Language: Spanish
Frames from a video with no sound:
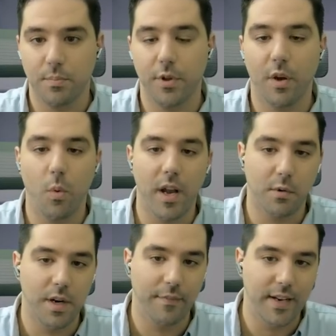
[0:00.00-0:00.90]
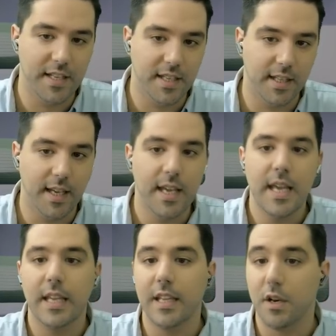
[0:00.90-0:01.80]
Puede jugar con alfil 7
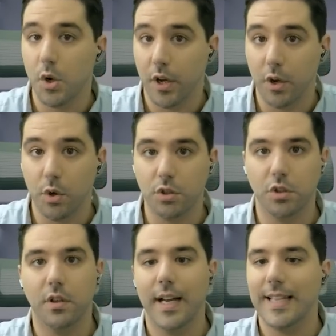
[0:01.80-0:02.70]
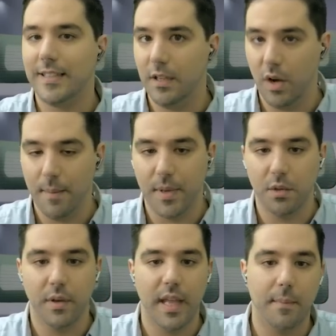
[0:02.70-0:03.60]
y en roque corto, al estilo
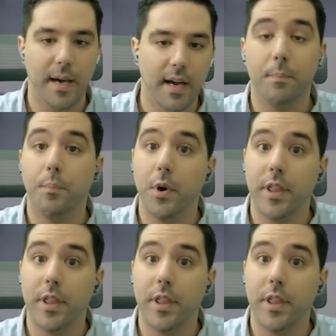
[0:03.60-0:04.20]
gambito de dama, puede